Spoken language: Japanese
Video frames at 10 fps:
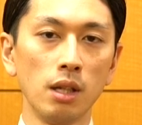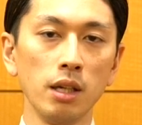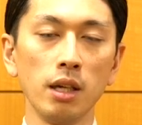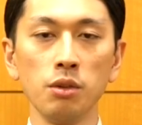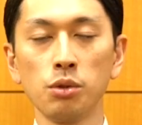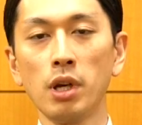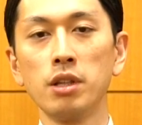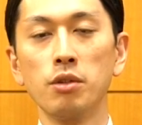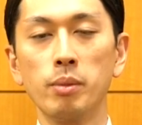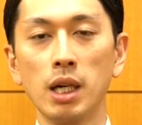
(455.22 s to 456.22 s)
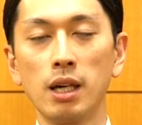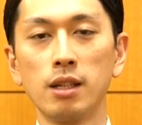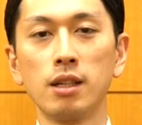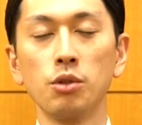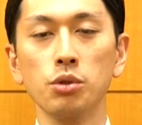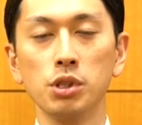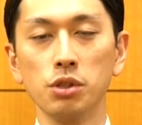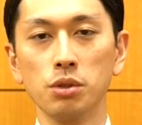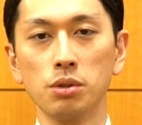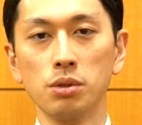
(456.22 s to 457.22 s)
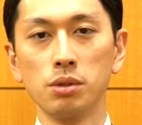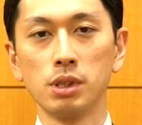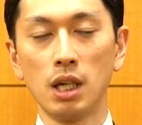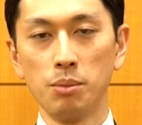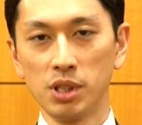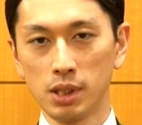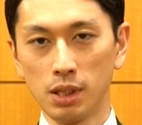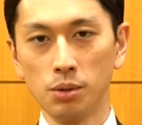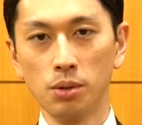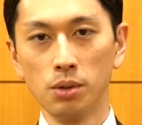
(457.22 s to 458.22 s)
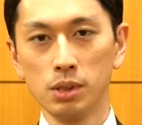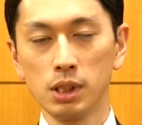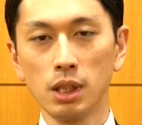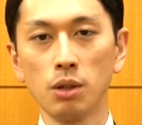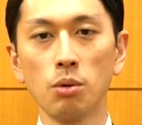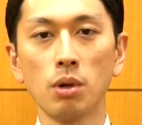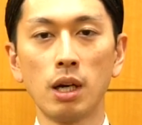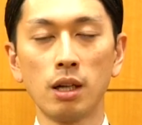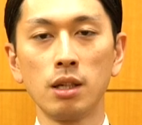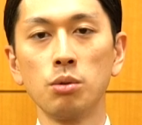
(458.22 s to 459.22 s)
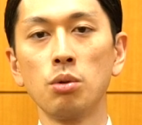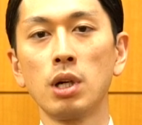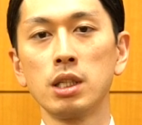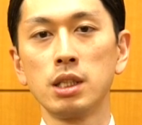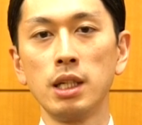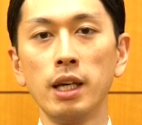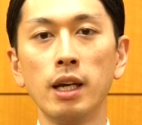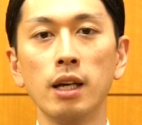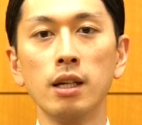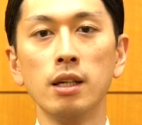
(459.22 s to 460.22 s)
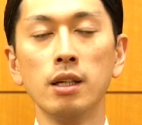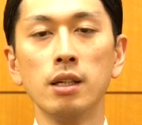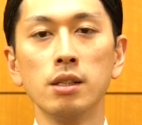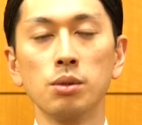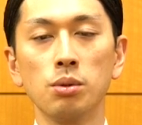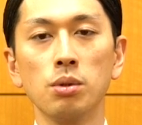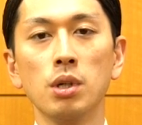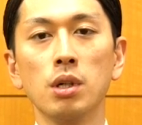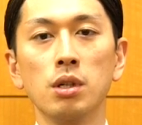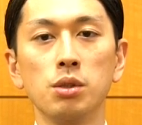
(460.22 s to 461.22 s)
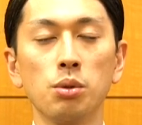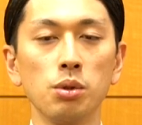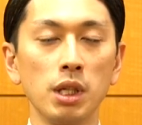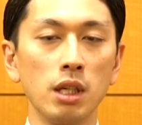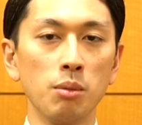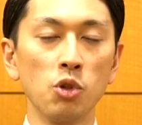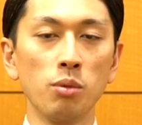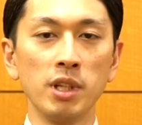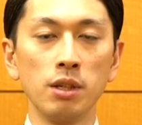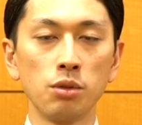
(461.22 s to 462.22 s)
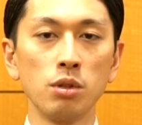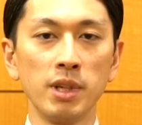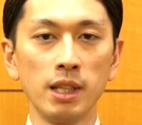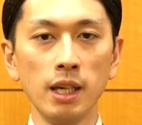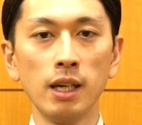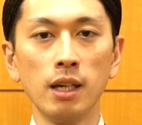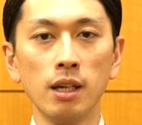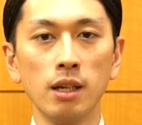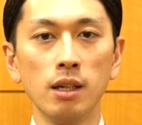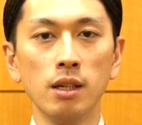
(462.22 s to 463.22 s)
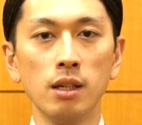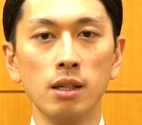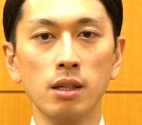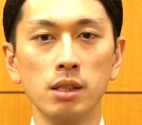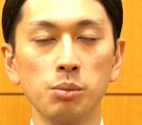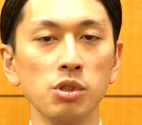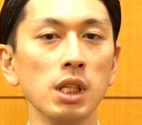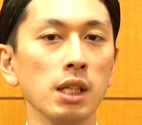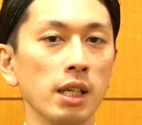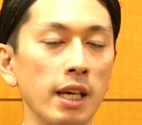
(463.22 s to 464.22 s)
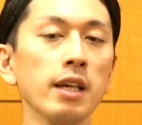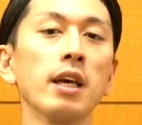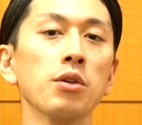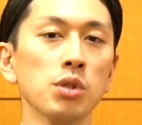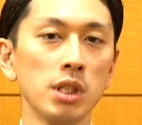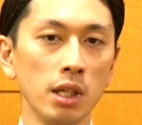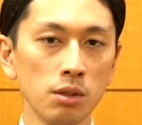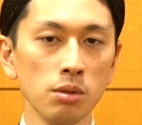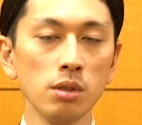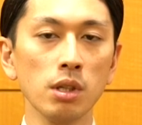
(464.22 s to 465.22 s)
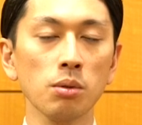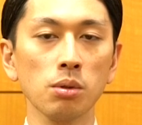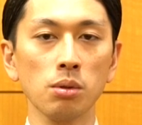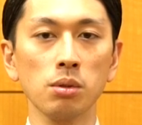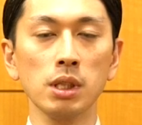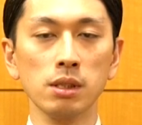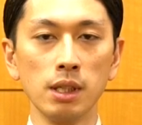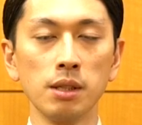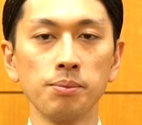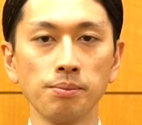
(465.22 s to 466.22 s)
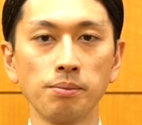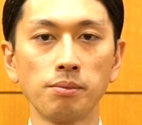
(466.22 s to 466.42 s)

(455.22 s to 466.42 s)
体験の体っていうのはまあ体という字を使いますけど実際にこう体を動かしてその情報的なものまで含めて自分で経験をしていくっていうことですね